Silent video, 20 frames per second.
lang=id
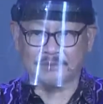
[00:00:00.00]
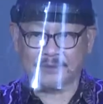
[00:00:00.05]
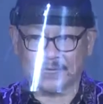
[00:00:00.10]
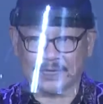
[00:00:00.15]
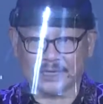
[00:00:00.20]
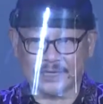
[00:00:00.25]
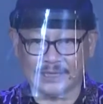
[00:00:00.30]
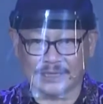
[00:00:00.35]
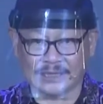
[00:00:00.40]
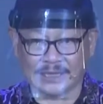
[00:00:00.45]

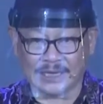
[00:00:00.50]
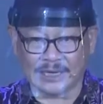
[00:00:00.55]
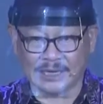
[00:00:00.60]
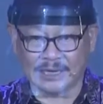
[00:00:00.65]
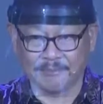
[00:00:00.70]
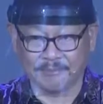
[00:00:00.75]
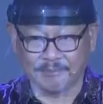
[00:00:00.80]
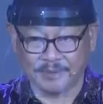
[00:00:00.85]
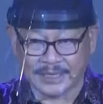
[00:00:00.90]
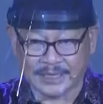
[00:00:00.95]
kepada
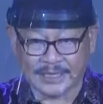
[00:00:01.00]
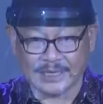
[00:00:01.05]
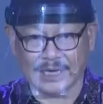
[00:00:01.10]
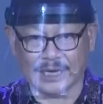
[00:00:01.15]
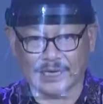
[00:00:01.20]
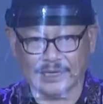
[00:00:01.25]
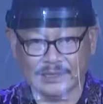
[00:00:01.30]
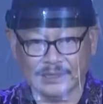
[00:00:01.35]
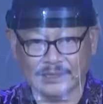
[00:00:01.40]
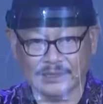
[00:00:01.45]
kita
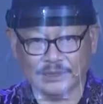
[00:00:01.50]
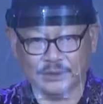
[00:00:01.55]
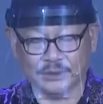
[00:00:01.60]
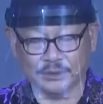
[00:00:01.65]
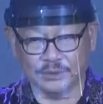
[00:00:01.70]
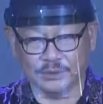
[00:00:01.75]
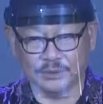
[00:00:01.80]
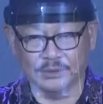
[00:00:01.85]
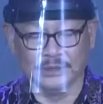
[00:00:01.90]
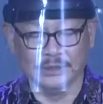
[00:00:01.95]
pikiran
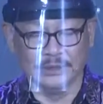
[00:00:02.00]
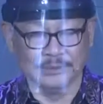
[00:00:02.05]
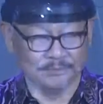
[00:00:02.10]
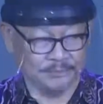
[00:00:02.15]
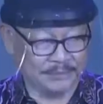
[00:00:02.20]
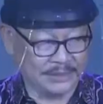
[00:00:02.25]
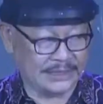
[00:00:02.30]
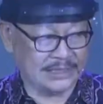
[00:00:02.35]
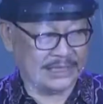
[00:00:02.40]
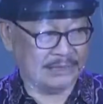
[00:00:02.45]
itu
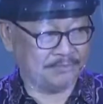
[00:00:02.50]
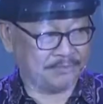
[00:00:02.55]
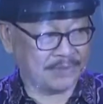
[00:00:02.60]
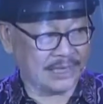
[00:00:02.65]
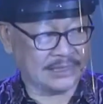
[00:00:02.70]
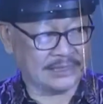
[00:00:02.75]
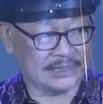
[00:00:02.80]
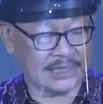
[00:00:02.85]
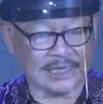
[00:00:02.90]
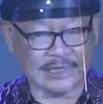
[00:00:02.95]
pikiran
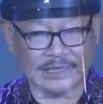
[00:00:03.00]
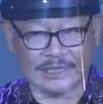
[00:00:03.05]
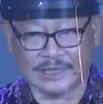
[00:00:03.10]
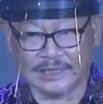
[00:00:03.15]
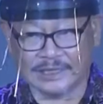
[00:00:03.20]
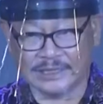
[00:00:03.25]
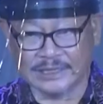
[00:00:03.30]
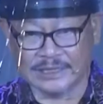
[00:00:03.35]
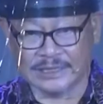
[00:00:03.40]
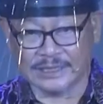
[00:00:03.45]
perasaan
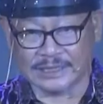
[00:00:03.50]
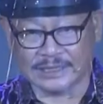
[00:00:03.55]
dan